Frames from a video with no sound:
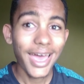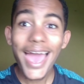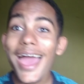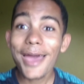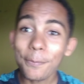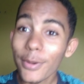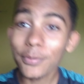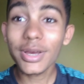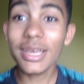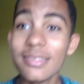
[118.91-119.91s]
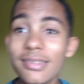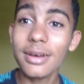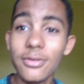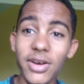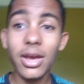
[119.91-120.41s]
É, é pô, porque
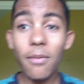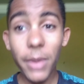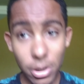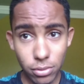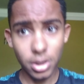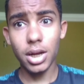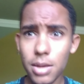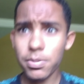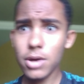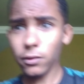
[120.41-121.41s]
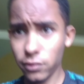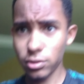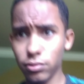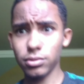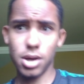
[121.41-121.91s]
senão vai que eu perco o canal e perco o
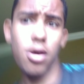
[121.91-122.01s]
vídeo.